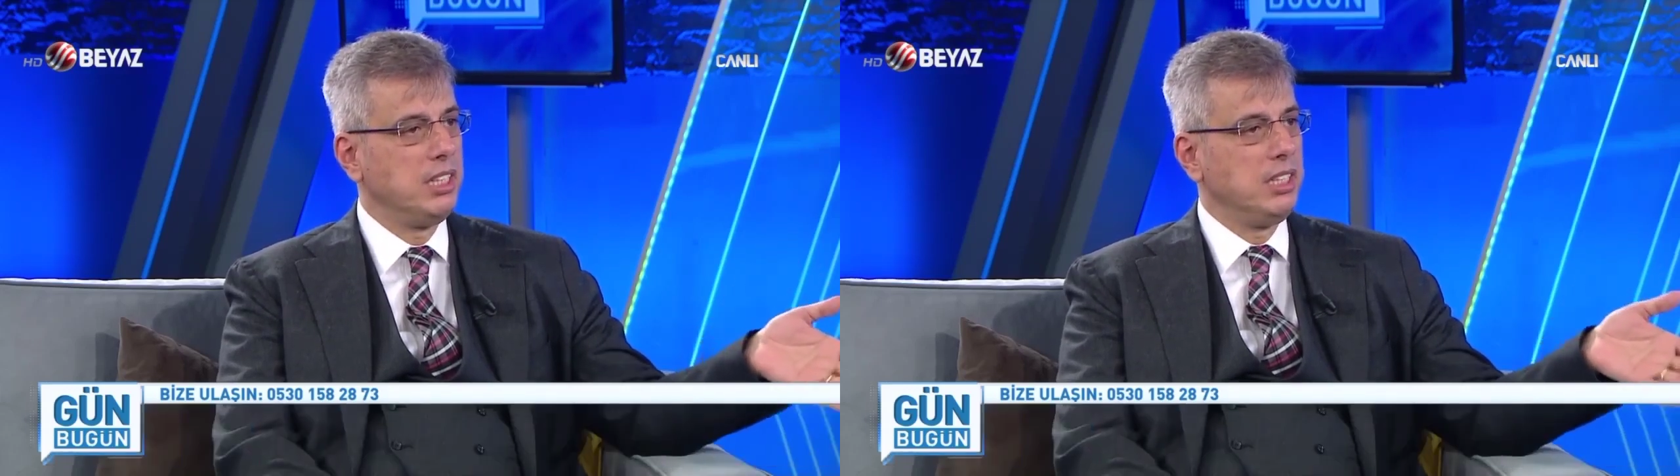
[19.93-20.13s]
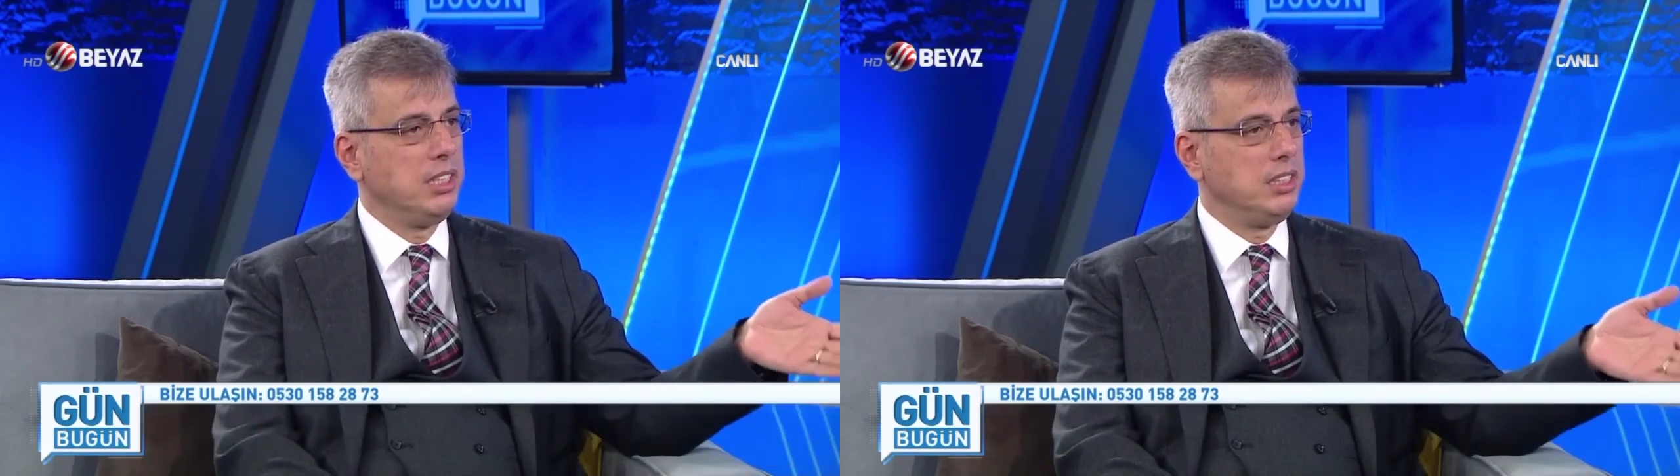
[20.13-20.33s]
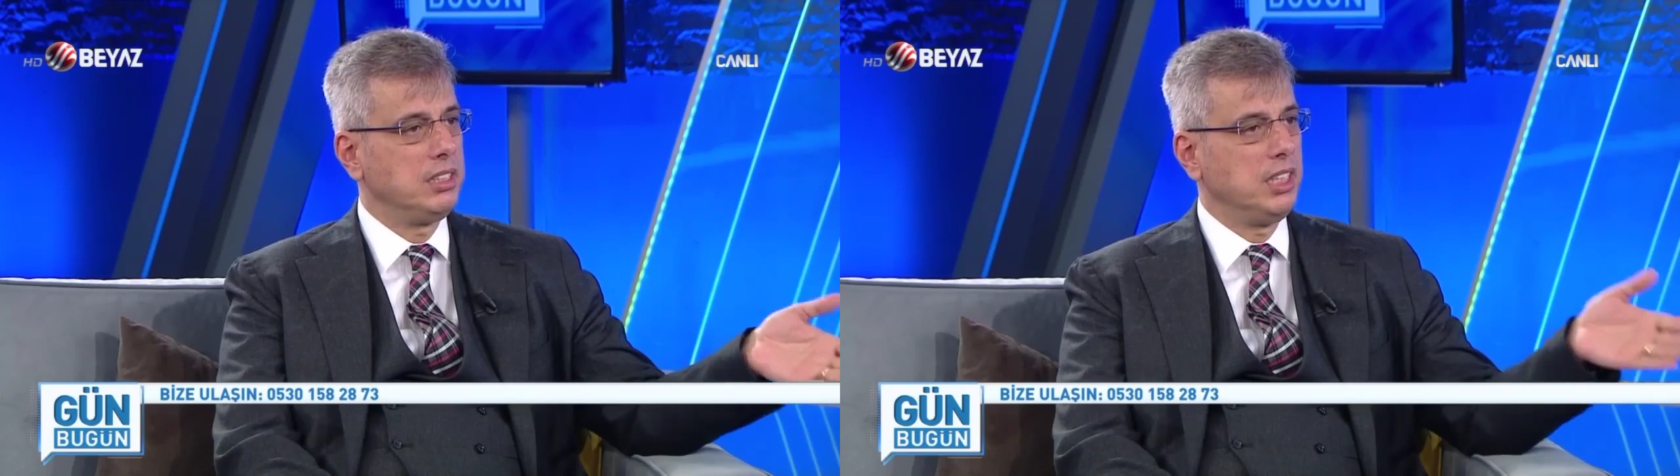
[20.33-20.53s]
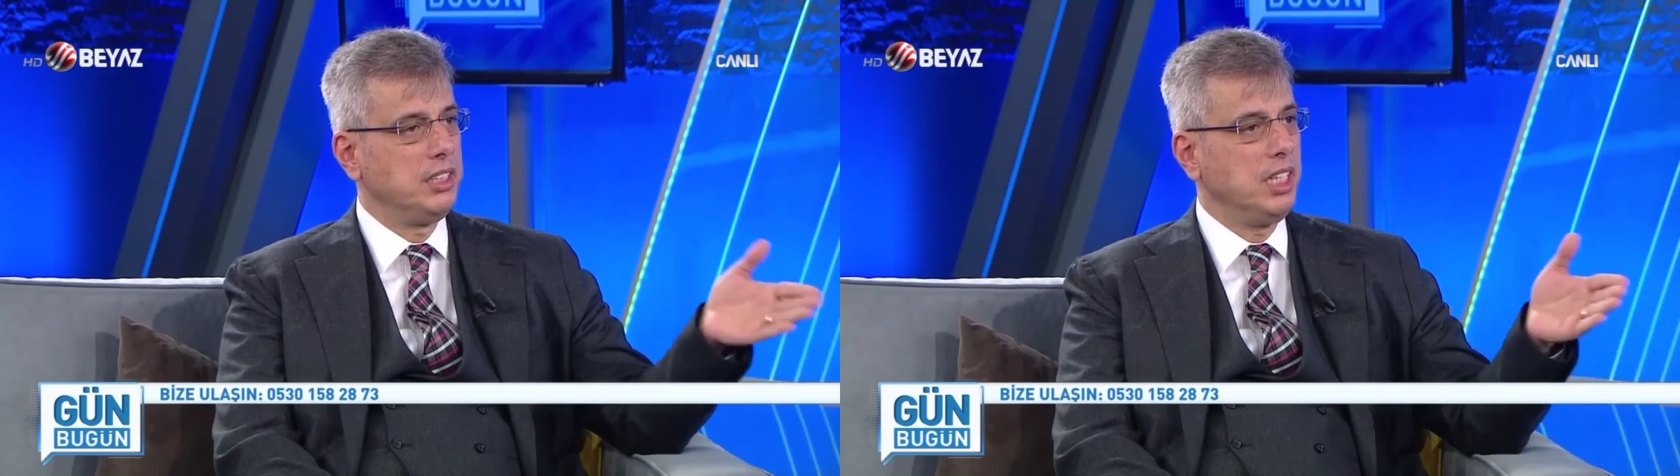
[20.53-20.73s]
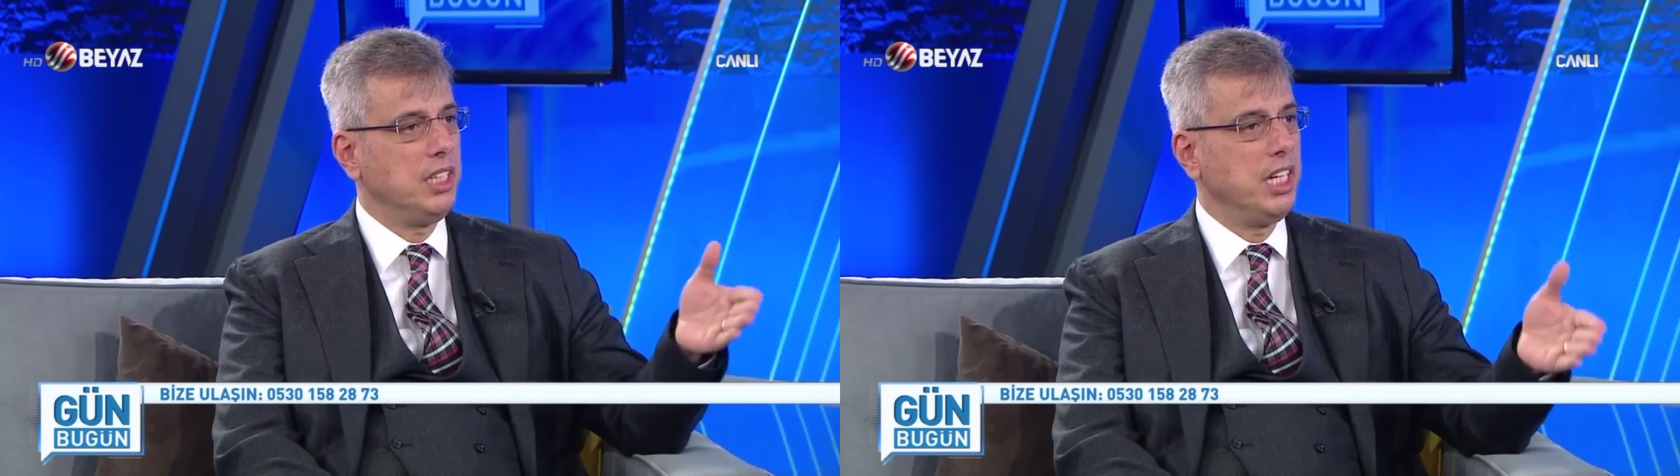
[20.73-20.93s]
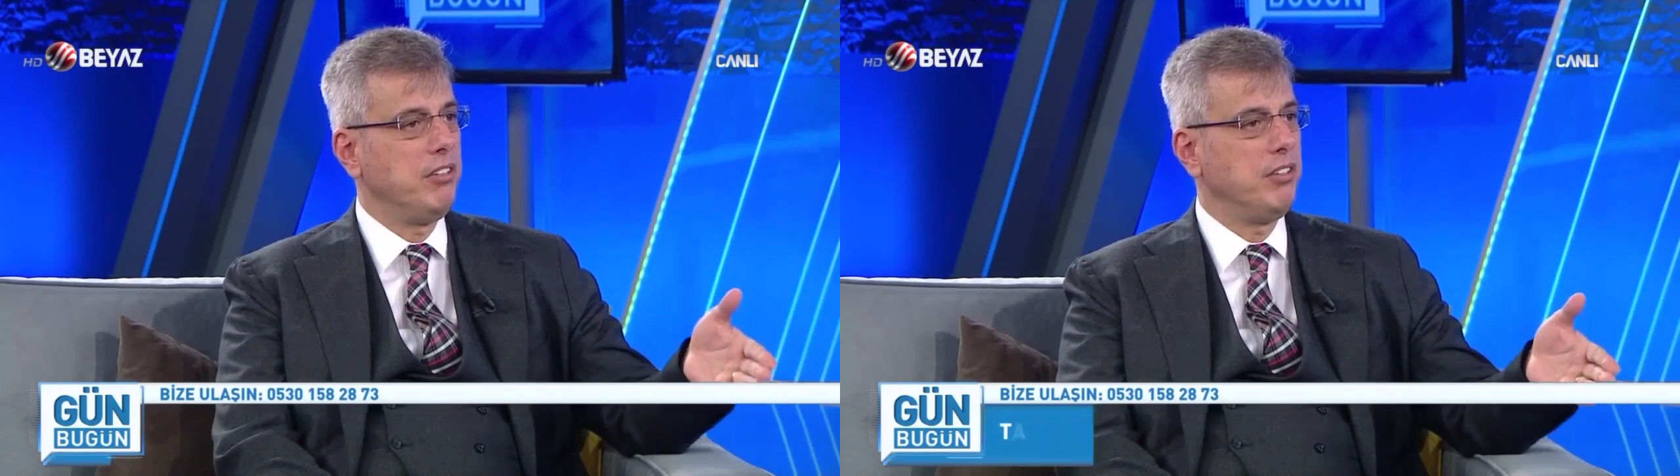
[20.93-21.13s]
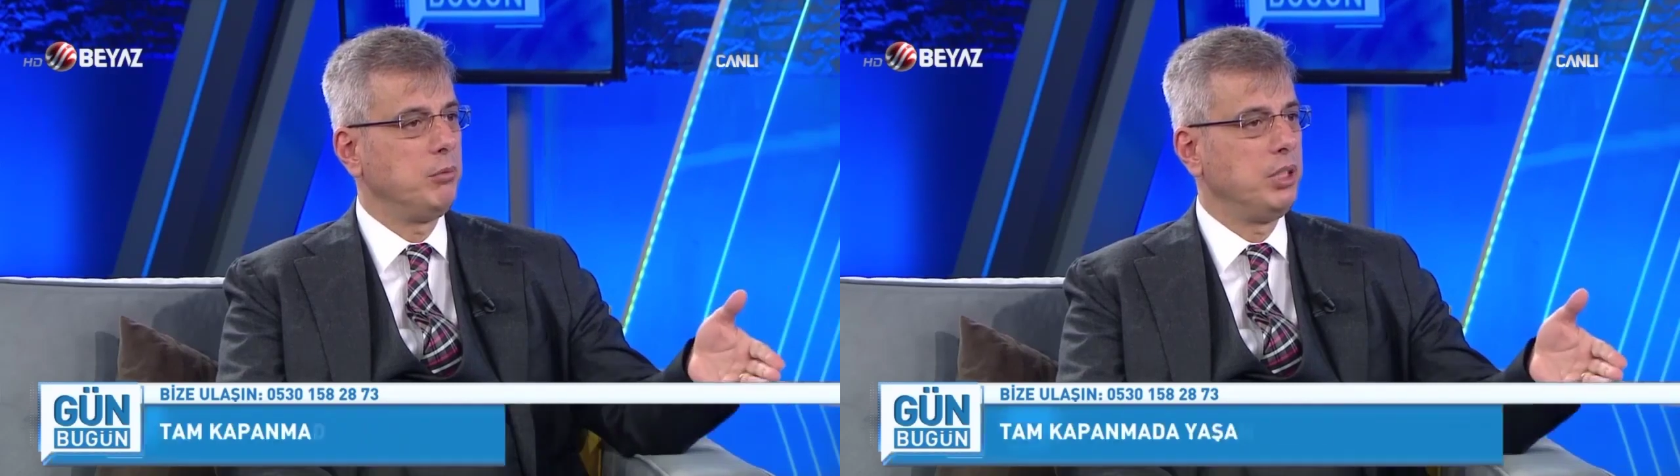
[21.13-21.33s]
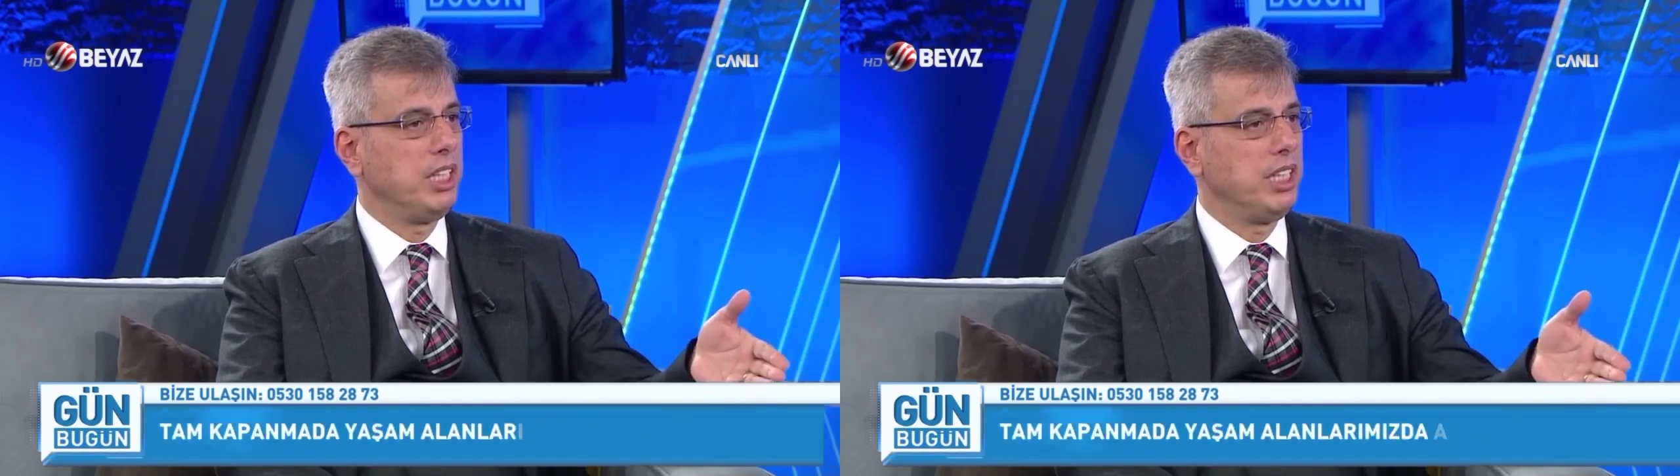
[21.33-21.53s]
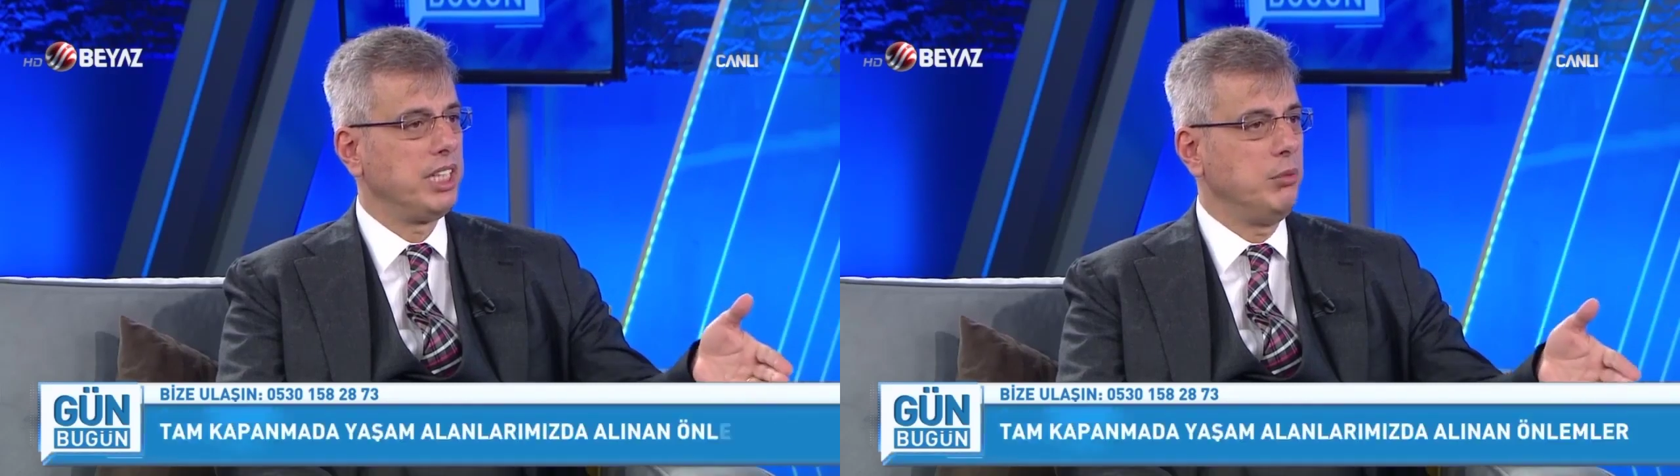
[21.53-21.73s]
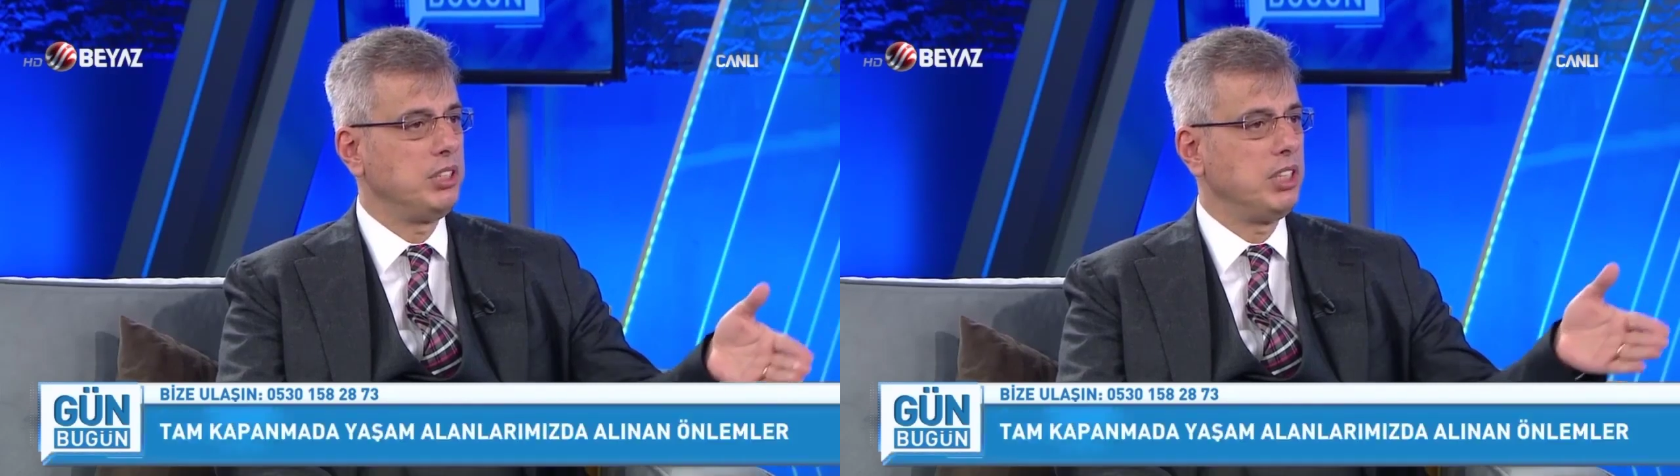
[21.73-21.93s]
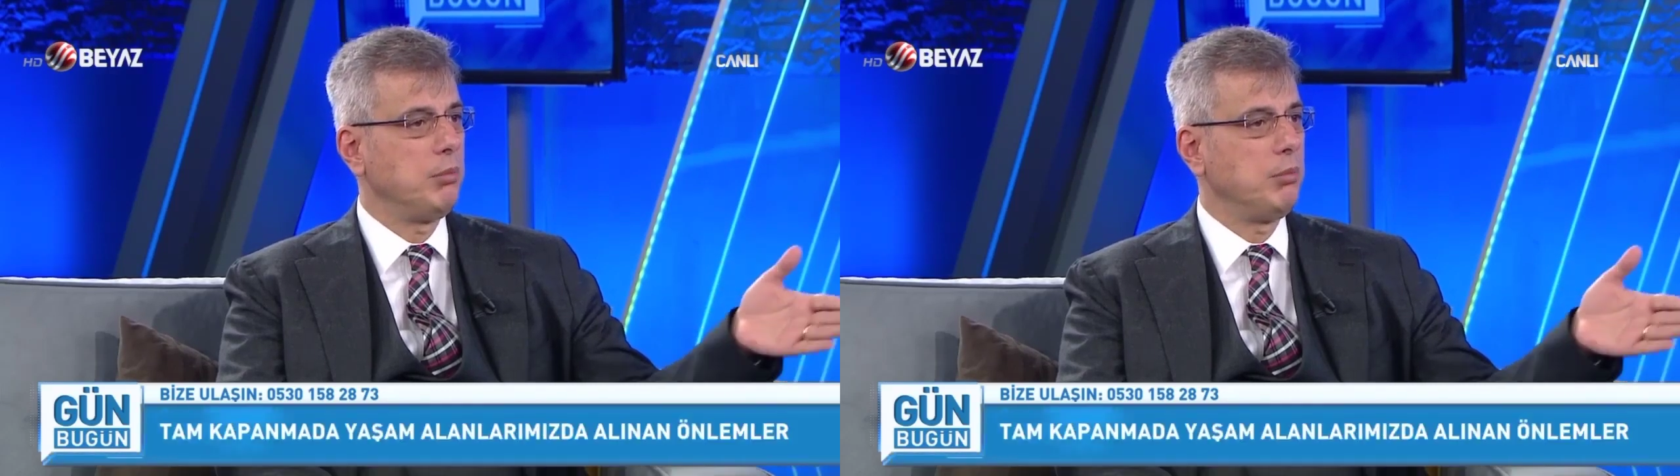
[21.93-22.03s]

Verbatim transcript: insanlar eve bir araya gelip site